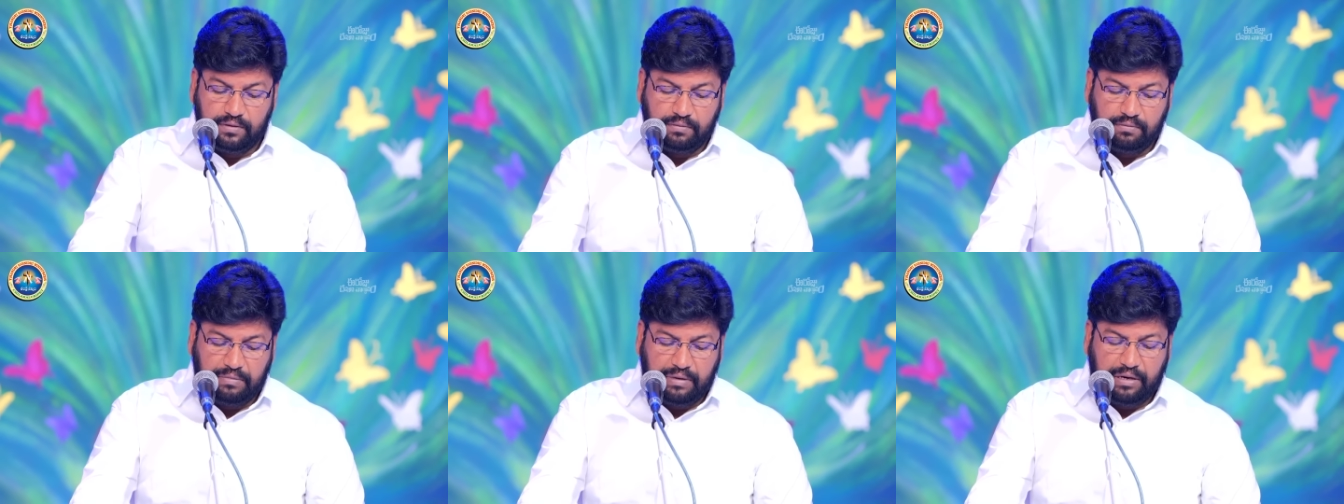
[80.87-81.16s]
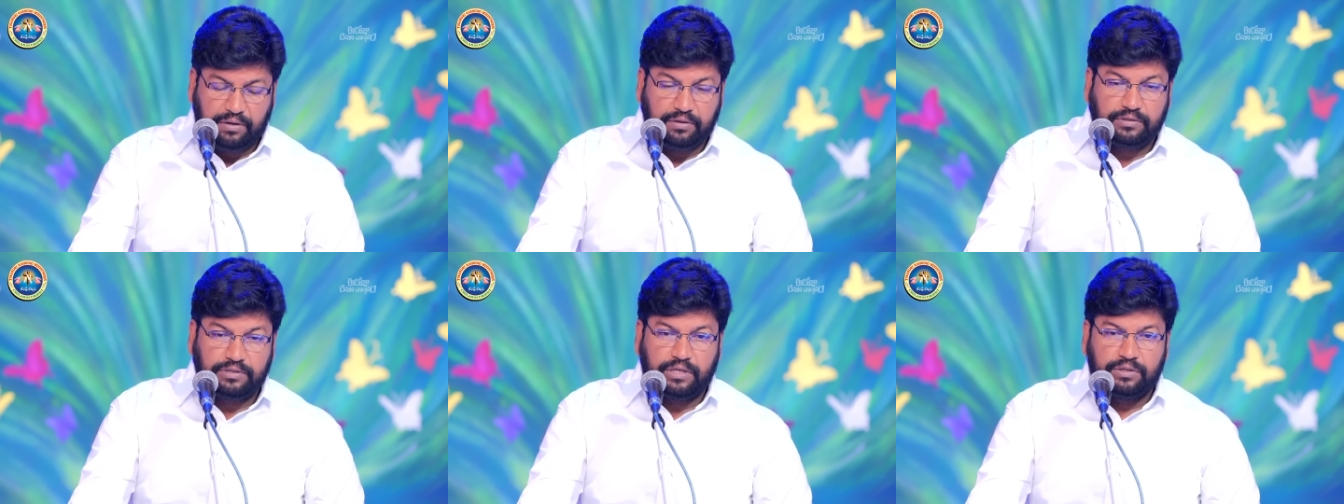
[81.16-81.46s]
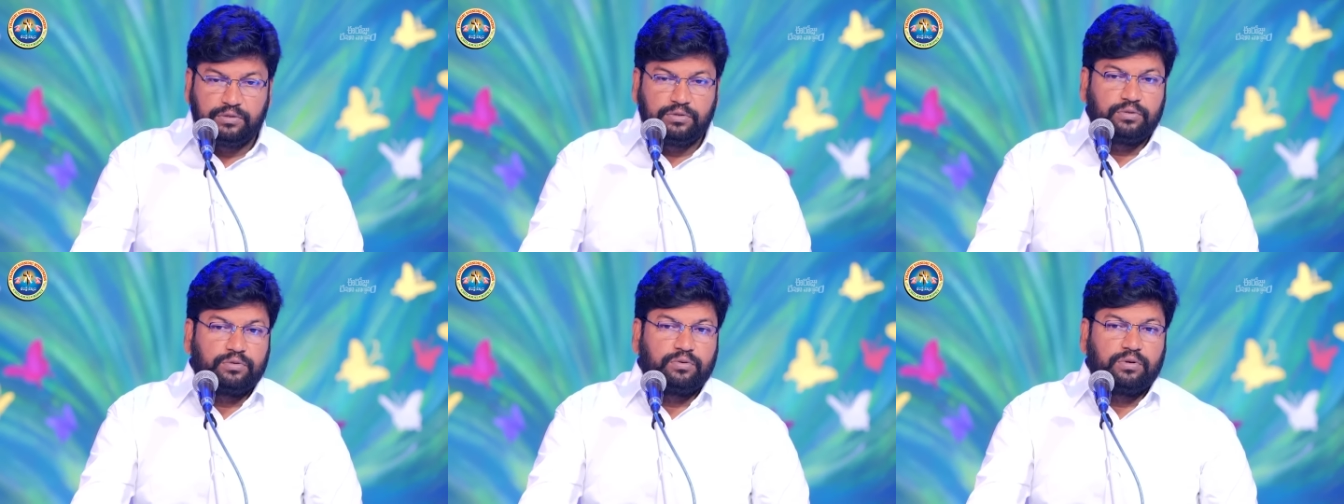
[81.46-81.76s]
మనం
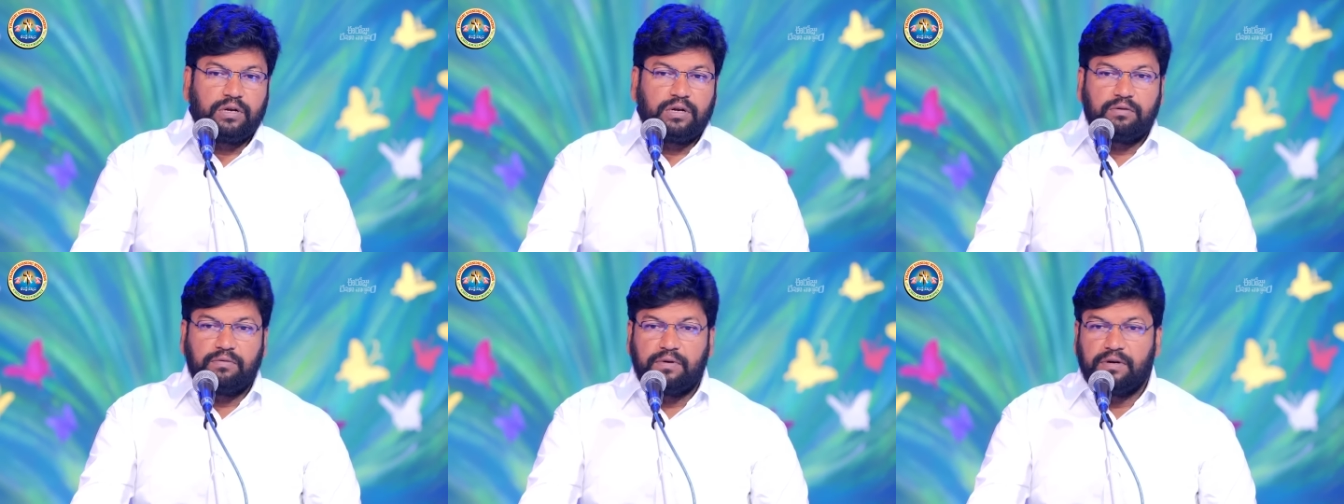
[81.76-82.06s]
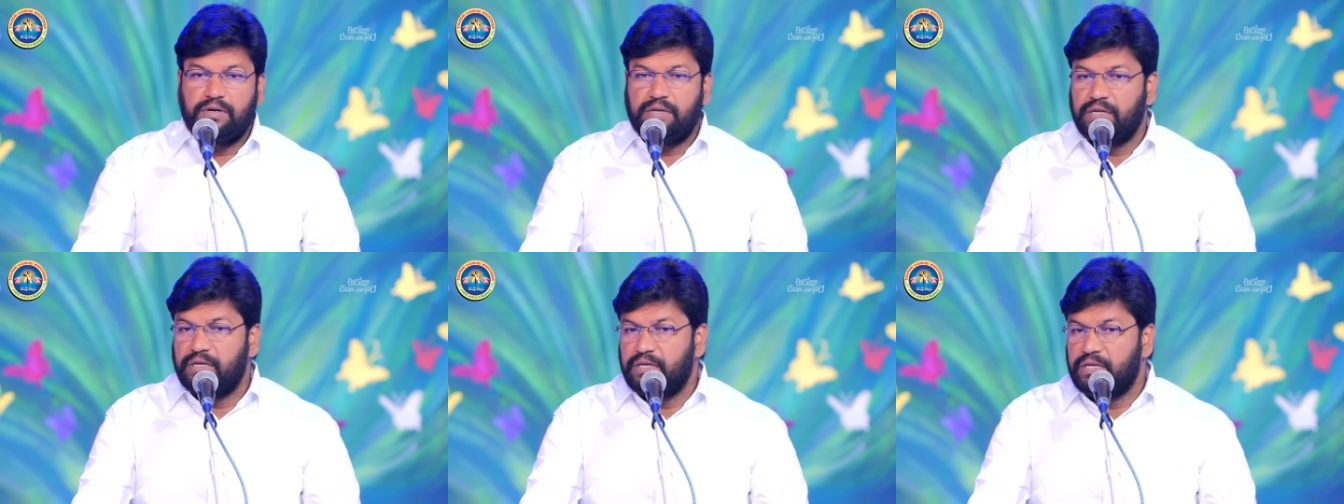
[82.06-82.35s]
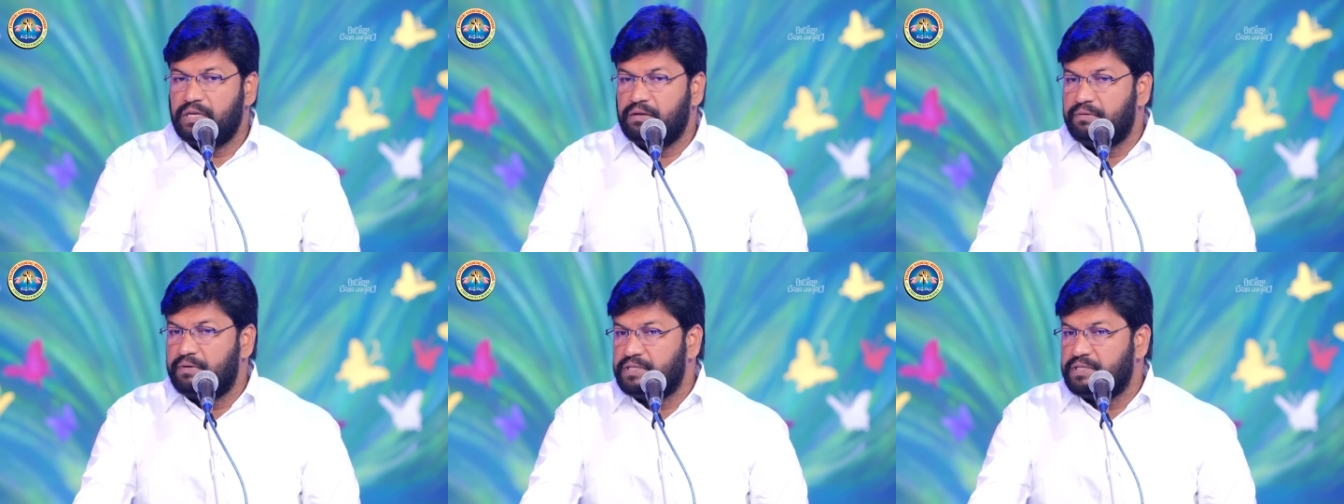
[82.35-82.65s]
చదువుకున్నటువంటి
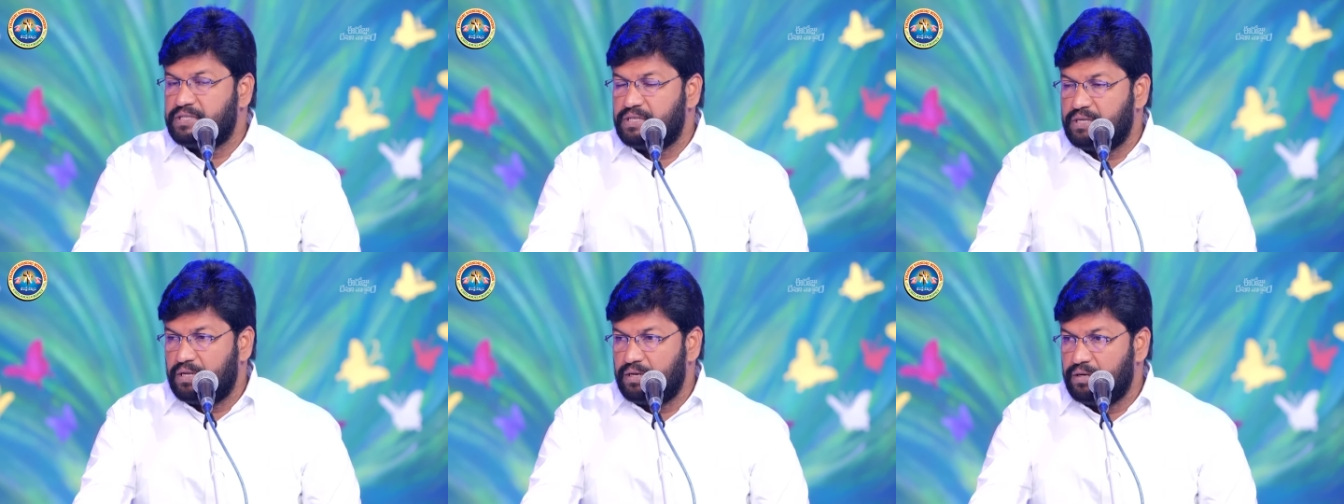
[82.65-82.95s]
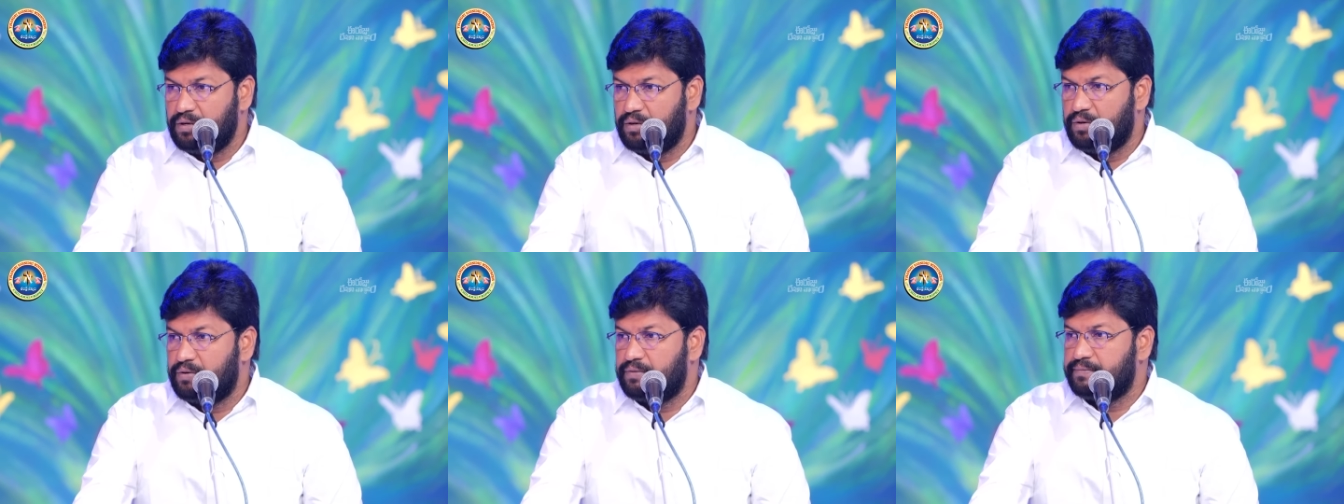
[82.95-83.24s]
ఈ వచనంలో